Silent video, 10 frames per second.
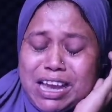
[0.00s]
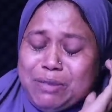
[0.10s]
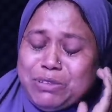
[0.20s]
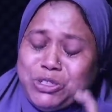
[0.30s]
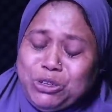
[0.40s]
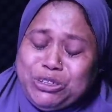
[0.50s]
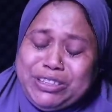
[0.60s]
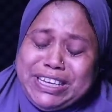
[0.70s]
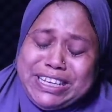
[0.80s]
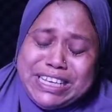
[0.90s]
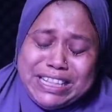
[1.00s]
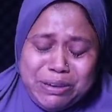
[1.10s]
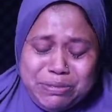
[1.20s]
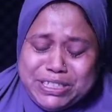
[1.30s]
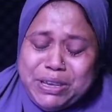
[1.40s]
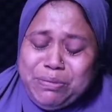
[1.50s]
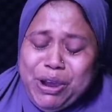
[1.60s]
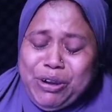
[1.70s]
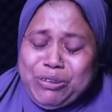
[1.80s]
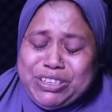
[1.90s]
আমি ছোট থেকে যাদের বাসায়
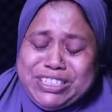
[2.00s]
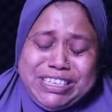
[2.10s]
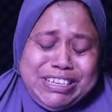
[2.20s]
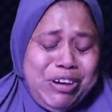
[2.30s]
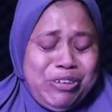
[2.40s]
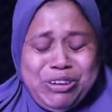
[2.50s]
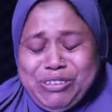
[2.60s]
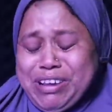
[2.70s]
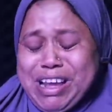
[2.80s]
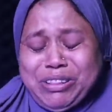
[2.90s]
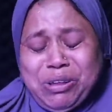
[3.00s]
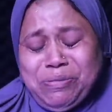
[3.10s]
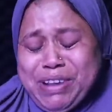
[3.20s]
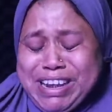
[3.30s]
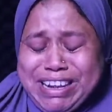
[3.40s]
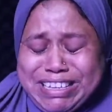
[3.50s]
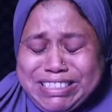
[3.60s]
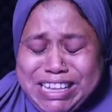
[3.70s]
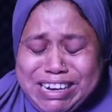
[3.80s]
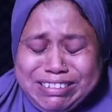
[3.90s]
বড় হয়েছি কখনো আদর পাইনি
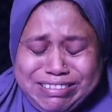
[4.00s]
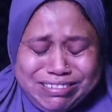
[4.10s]
স্যার